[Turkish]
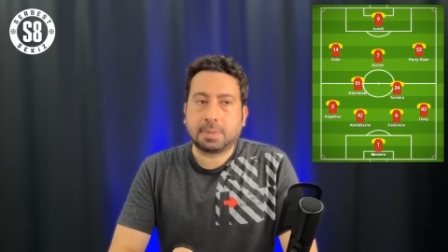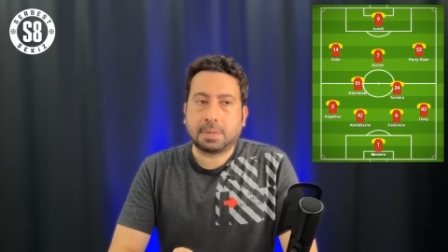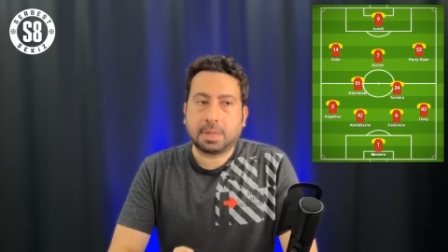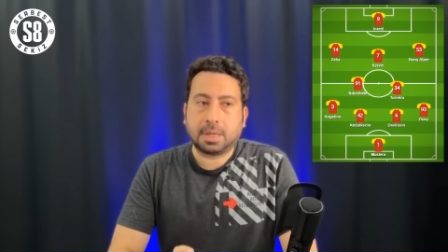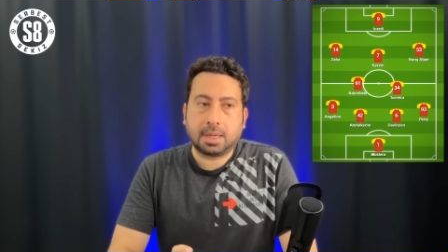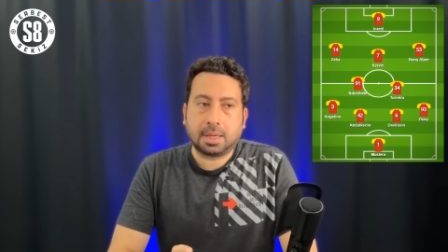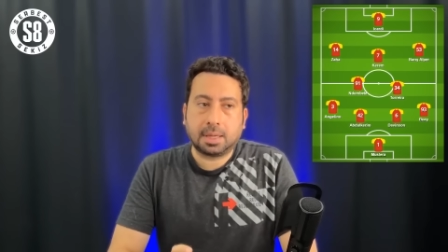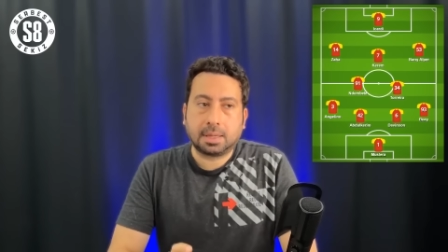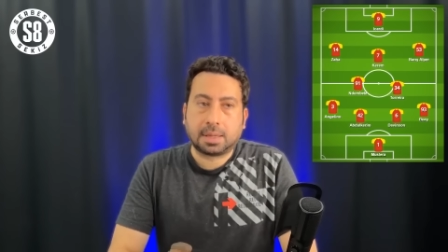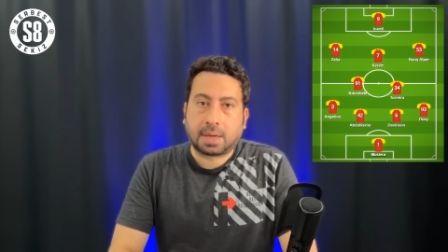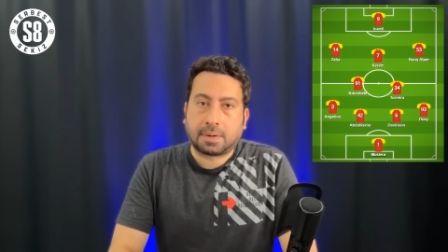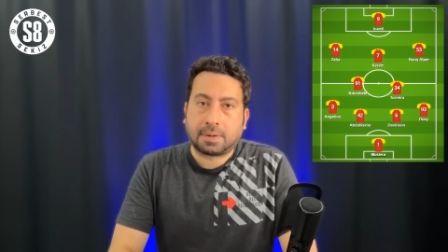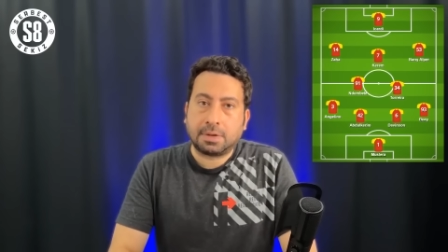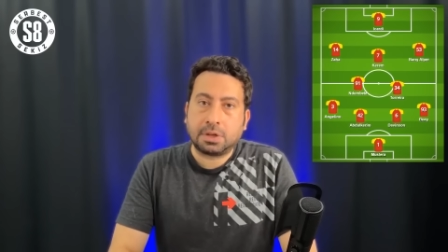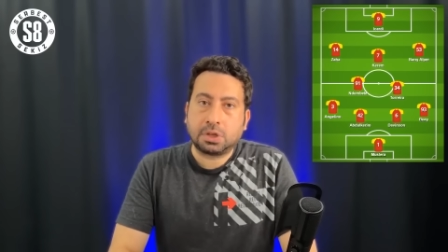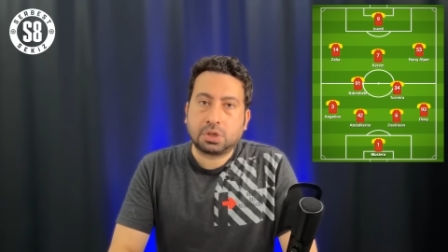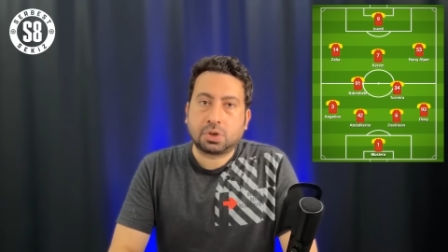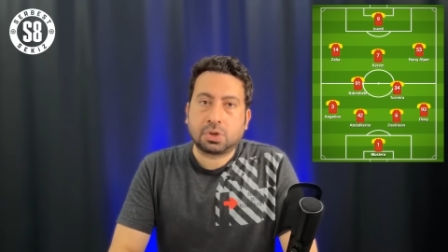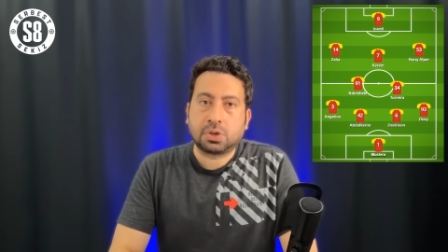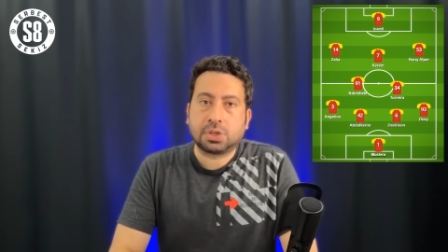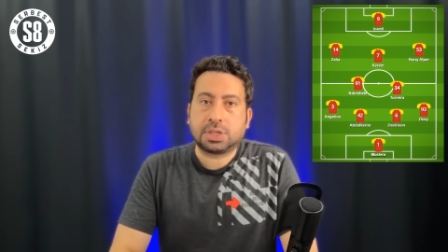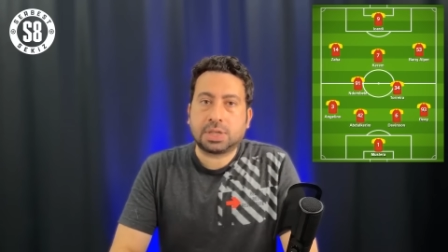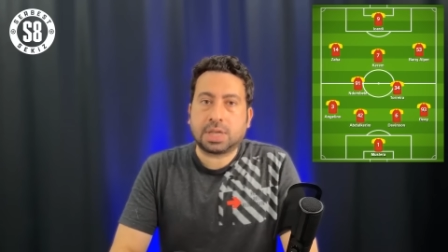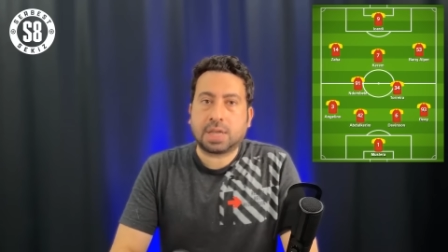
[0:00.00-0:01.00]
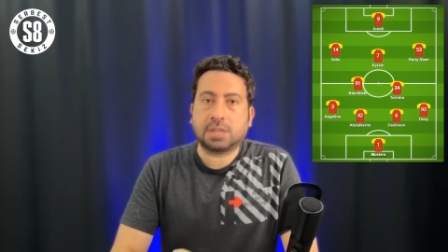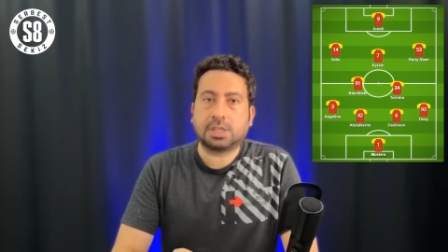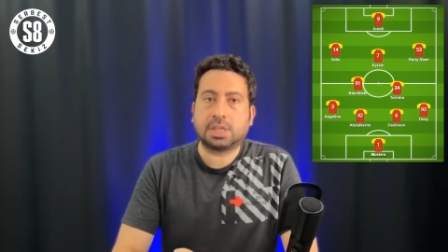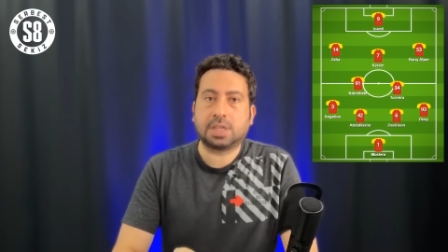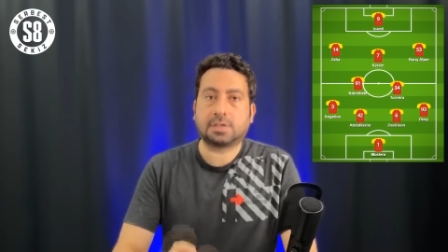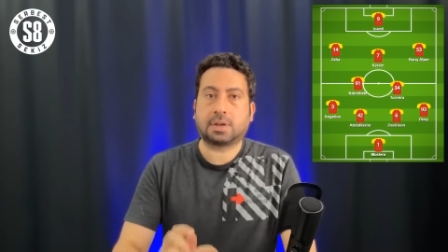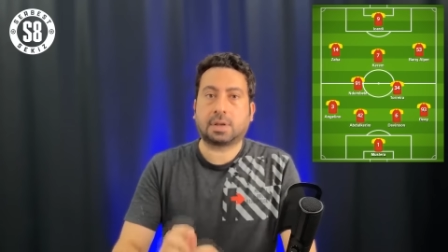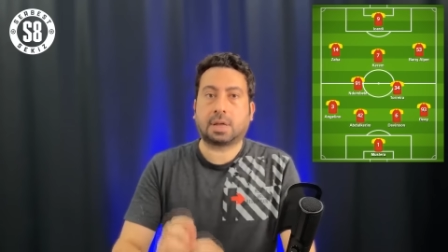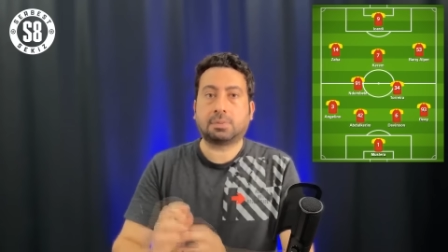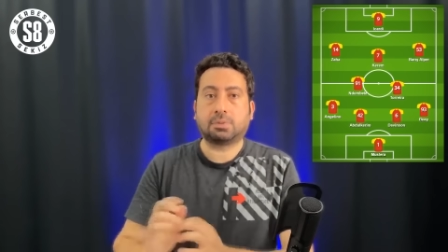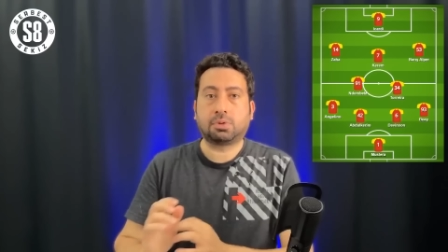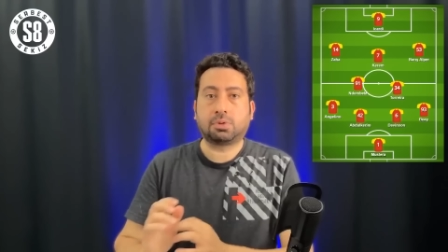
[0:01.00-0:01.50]
e, Davinson
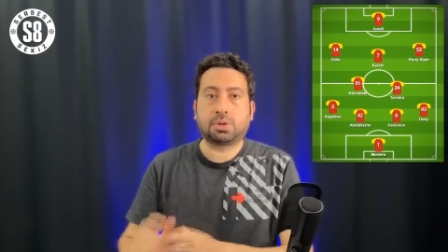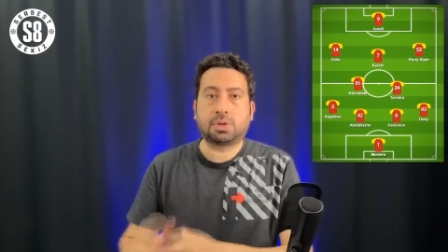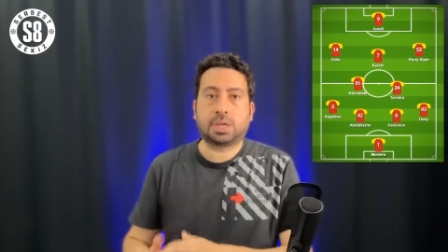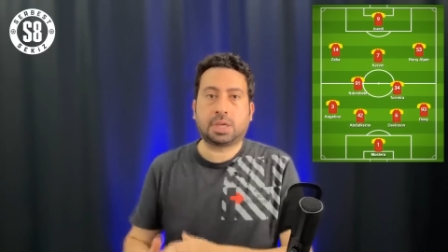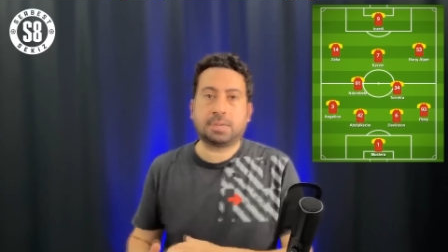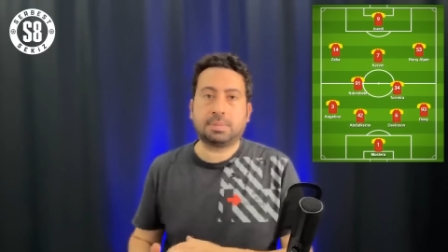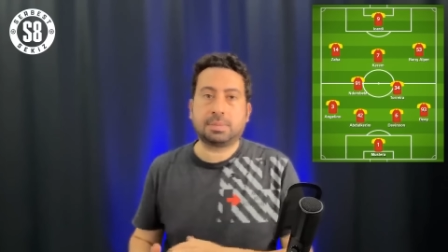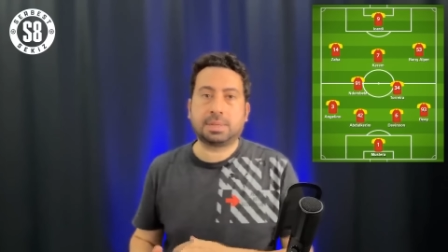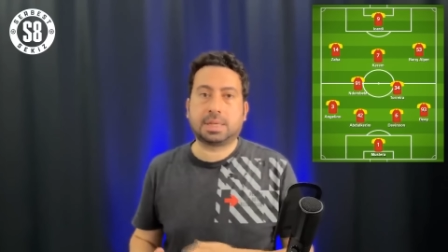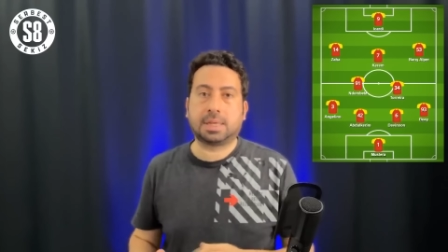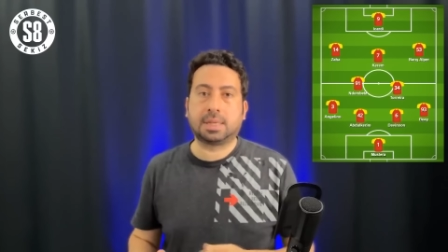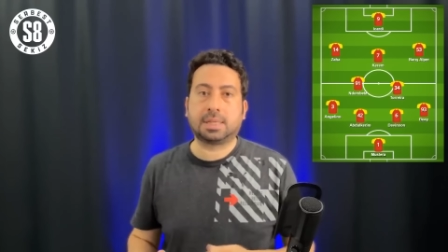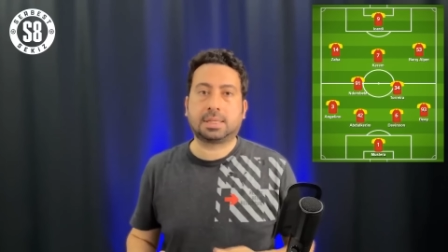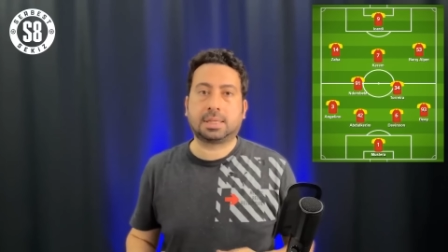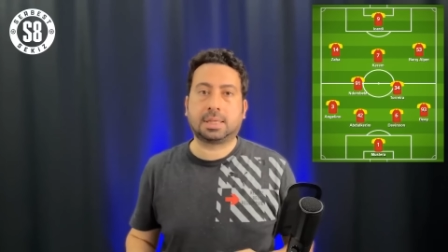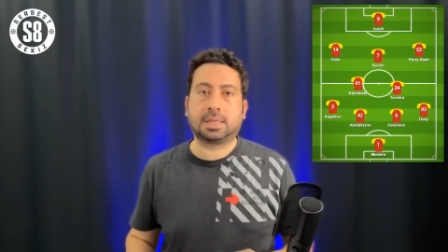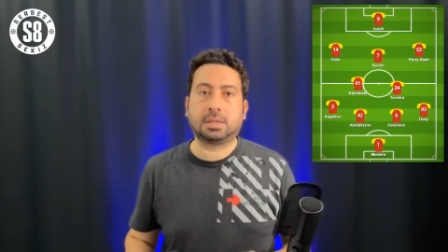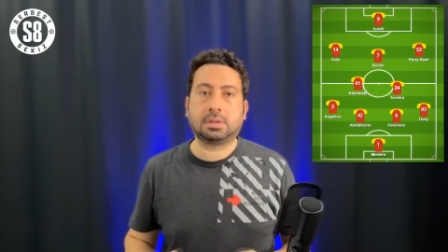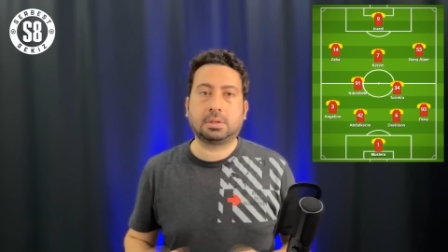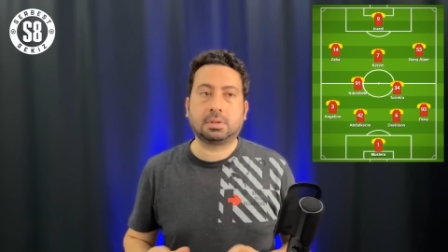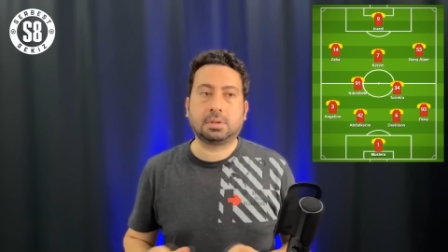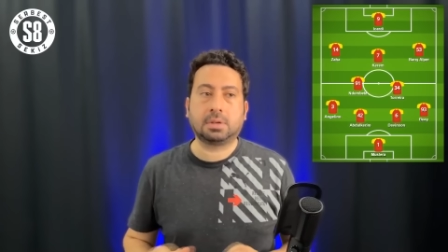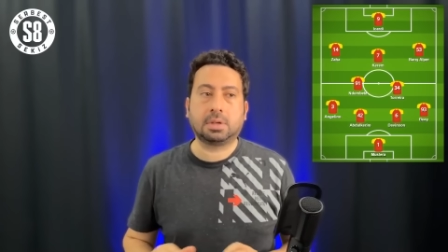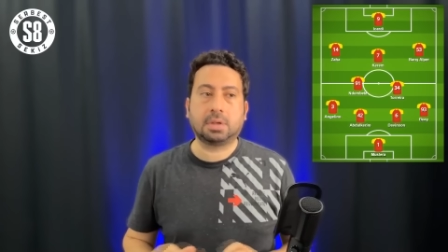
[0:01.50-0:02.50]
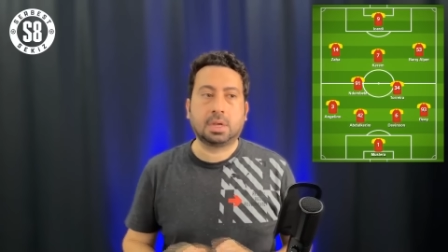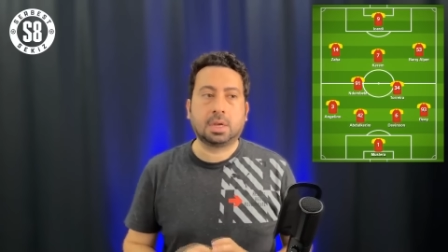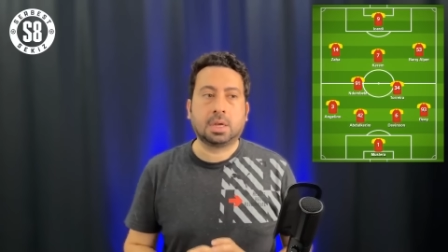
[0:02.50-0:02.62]
Sanchez Abdülkerim ikilisinin